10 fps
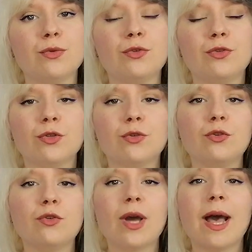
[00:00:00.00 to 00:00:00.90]
une
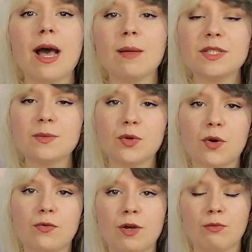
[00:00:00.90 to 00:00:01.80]
encolure un petit peu
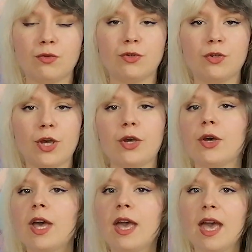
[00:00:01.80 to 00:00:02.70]
en forme de cœur